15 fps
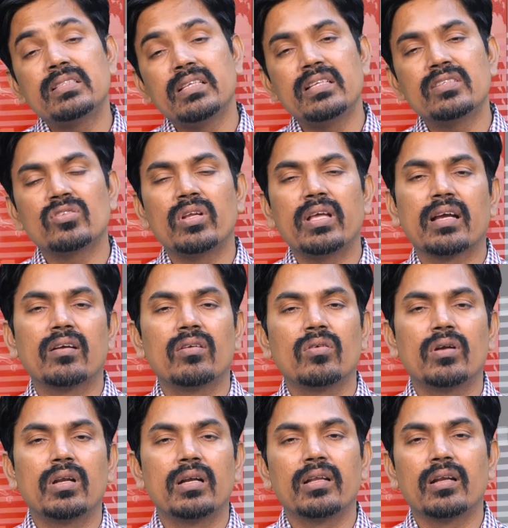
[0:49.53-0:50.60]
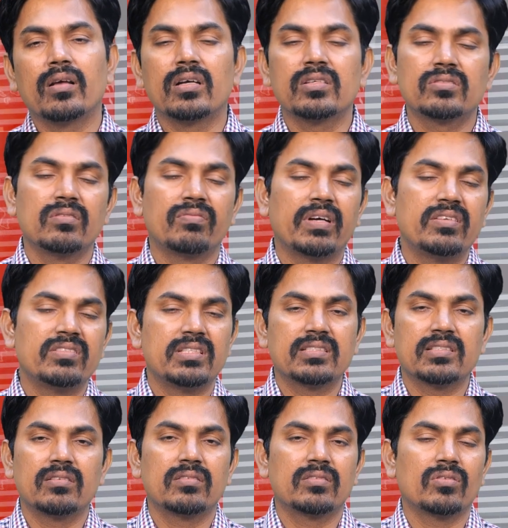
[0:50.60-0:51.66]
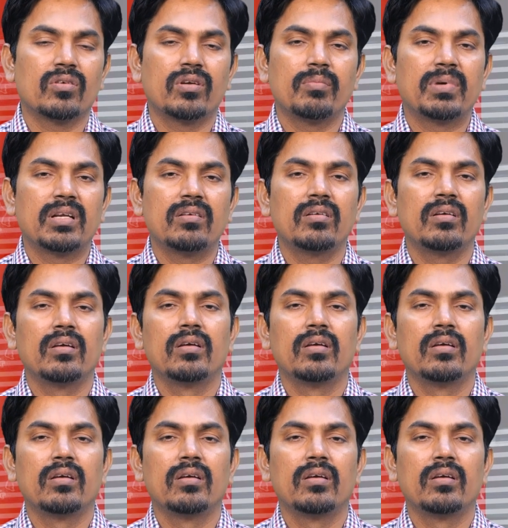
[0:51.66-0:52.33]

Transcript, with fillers: సిరీస్లో ఎక్కడ కూడా అంటే లాస్ట్ ఫైవ్ సీజన్స్లో కూడా మనం